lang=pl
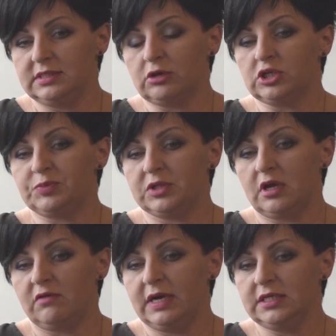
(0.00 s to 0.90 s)
Y,
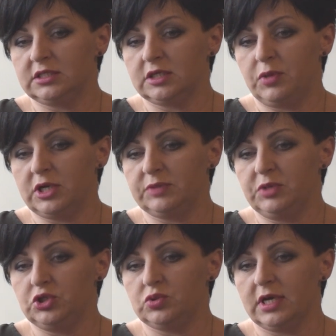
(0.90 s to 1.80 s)
zagospodarowanie tych
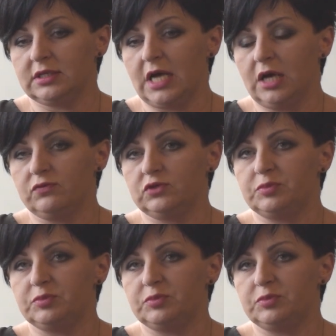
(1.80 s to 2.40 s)
ponad 5 hektarów